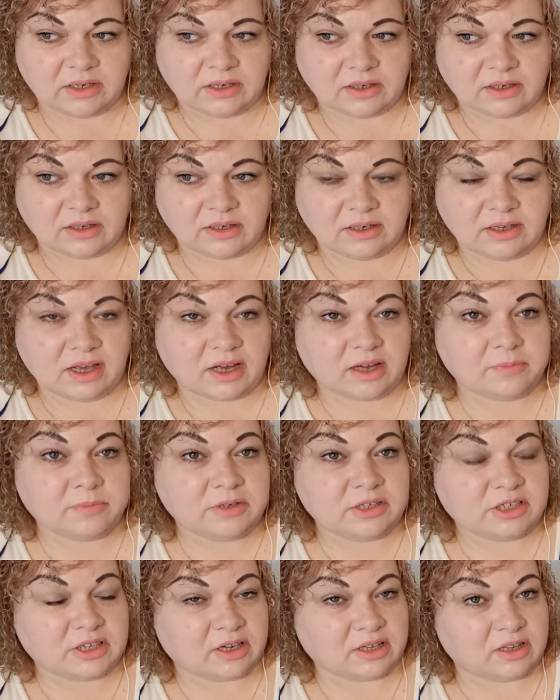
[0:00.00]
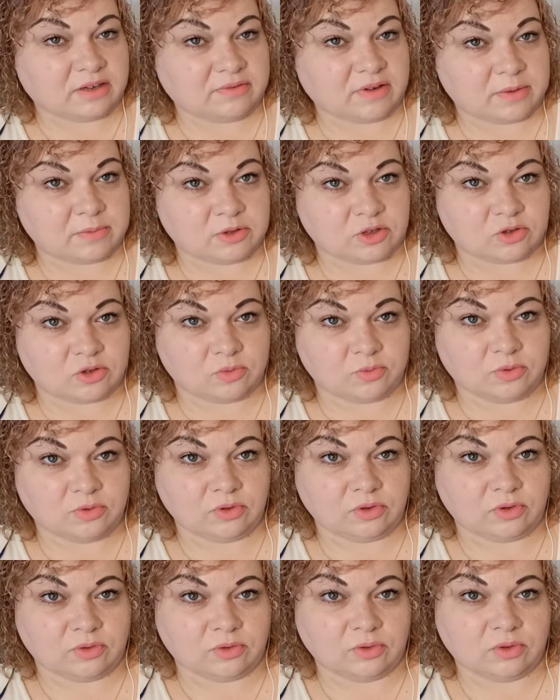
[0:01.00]
Э, я обещала вам, что
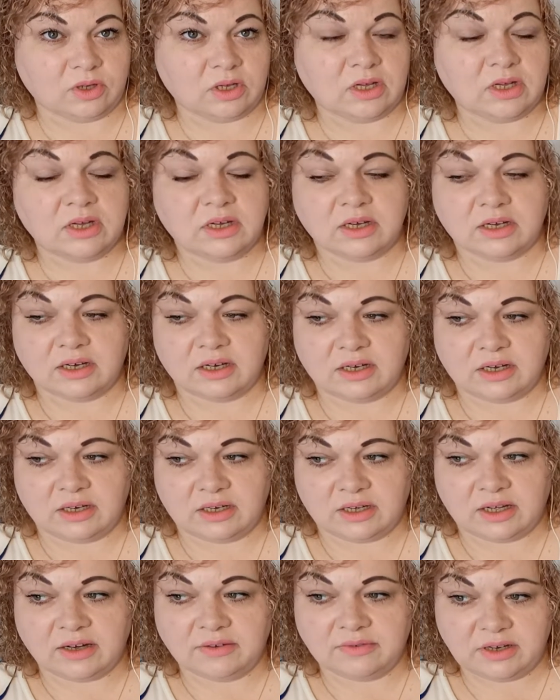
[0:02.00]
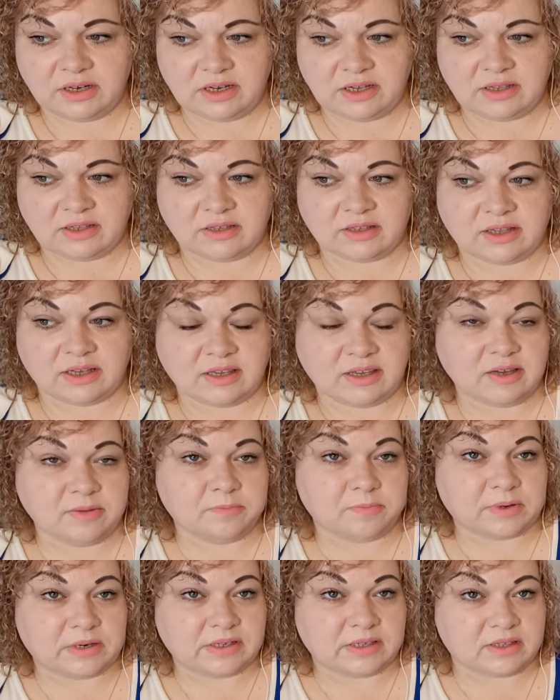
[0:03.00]
буду э, говорить
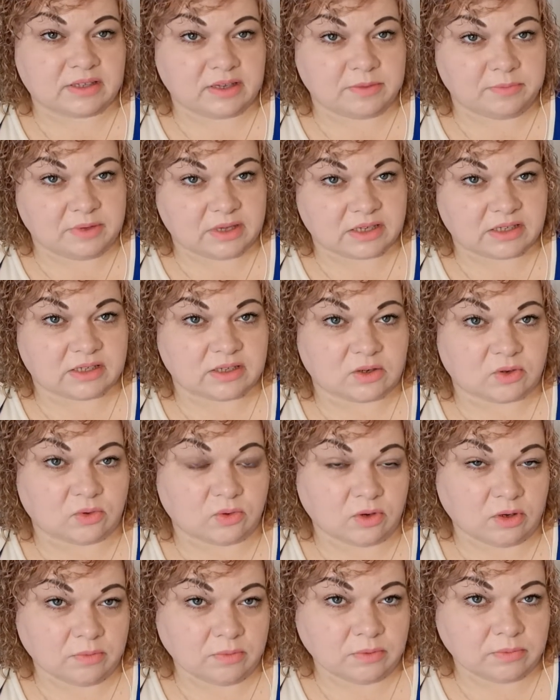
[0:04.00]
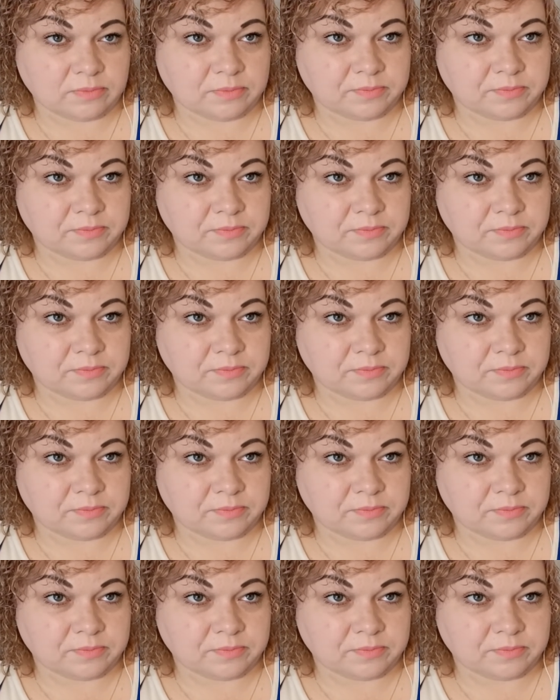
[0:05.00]
таким простым языком,